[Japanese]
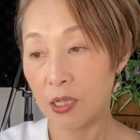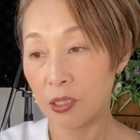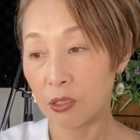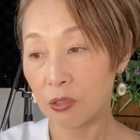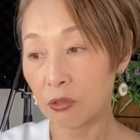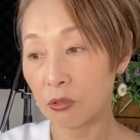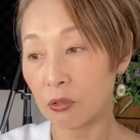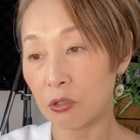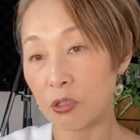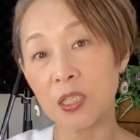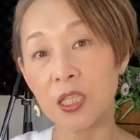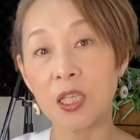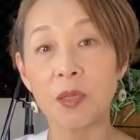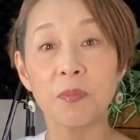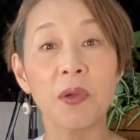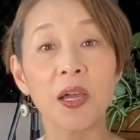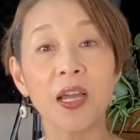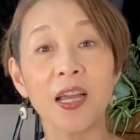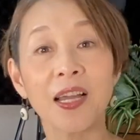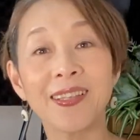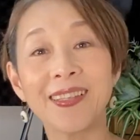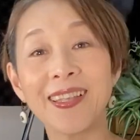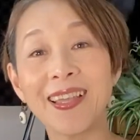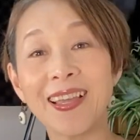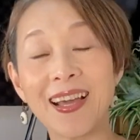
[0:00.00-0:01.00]
ちょっと隙間
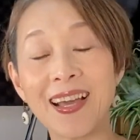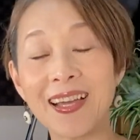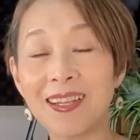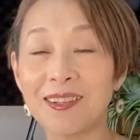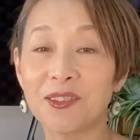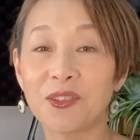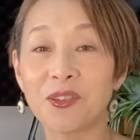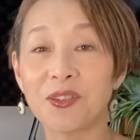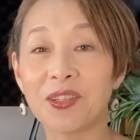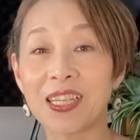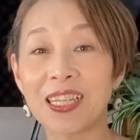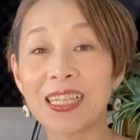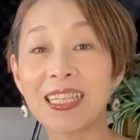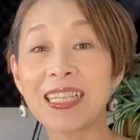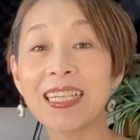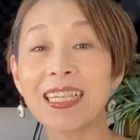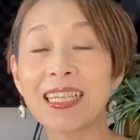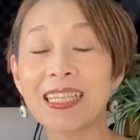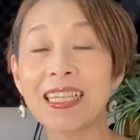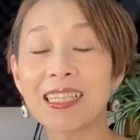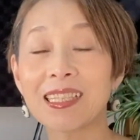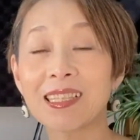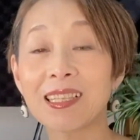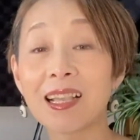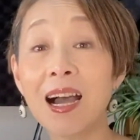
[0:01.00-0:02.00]
がねある時
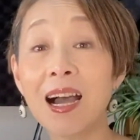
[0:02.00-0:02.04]
に